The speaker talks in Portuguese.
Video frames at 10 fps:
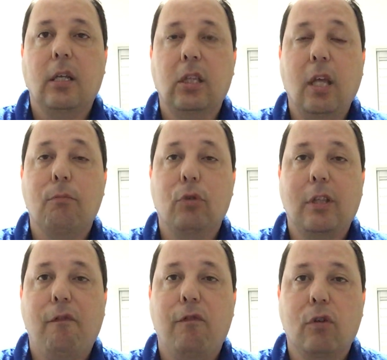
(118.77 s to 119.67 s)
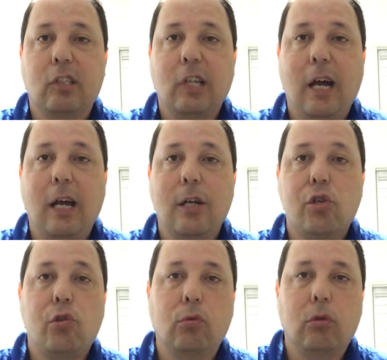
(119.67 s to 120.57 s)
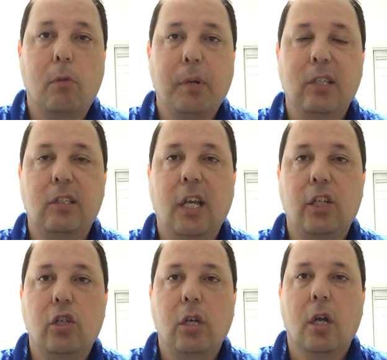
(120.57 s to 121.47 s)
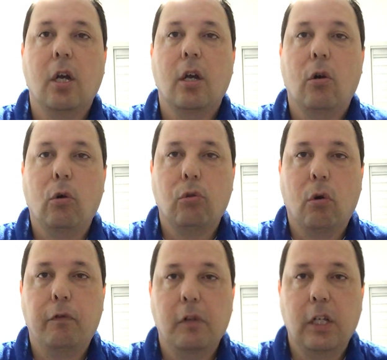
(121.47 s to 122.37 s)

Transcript: que tem muita força junto ao presidente Rodolfo